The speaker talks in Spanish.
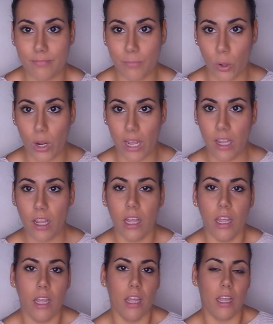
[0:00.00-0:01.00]
por ahí
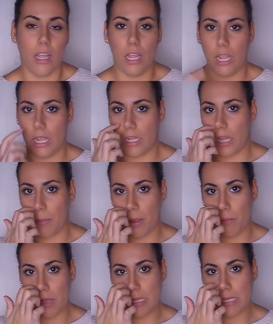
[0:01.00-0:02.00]
y
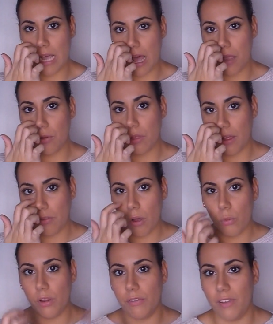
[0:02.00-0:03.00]
también me está ayudando a
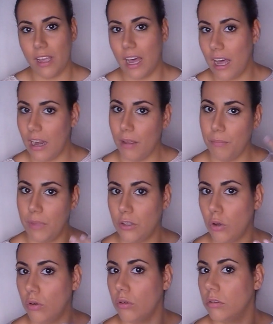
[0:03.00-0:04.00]
unificar mi
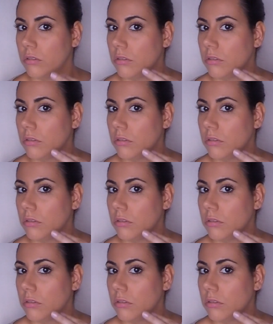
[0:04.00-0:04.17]
tono.